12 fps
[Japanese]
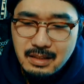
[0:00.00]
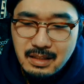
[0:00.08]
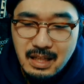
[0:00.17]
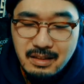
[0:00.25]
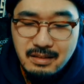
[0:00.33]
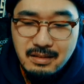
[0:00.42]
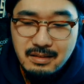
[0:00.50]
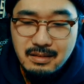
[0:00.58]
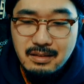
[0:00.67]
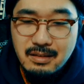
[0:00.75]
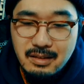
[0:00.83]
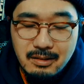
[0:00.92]
や
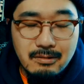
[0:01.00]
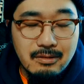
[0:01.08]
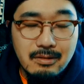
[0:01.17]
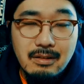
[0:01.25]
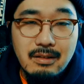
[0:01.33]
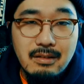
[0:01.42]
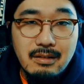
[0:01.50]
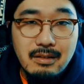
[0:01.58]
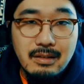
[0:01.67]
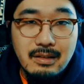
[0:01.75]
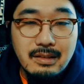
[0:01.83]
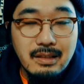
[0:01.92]
つ仕事
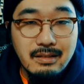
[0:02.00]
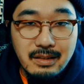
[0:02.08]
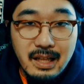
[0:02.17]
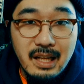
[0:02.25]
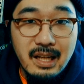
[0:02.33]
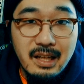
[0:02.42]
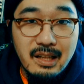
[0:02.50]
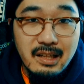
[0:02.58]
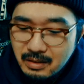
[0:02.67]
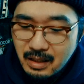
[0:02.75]
ですね。